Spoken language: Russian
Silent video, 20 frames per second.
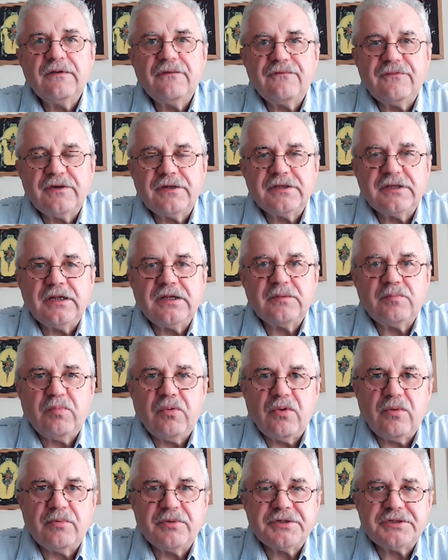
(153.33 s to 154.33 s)
выделить
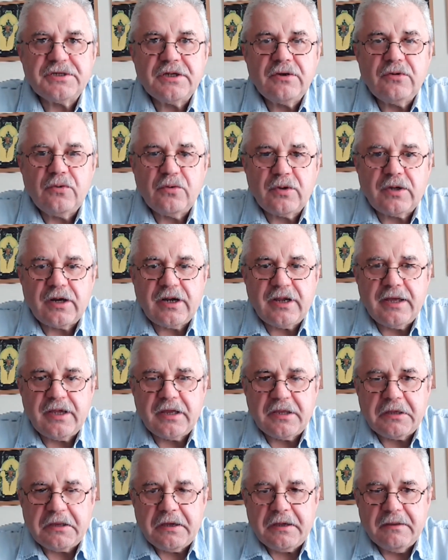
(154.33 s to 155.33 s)
помощь
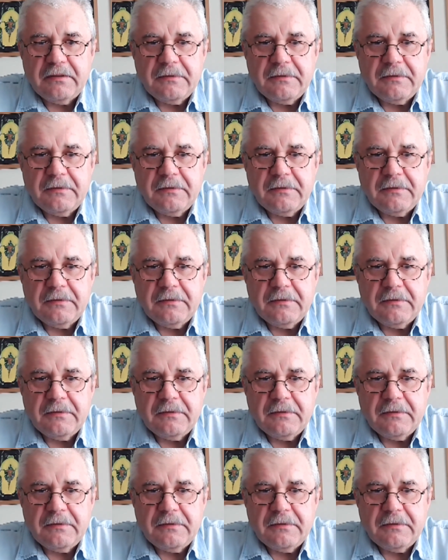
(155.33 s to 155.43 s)
Украине.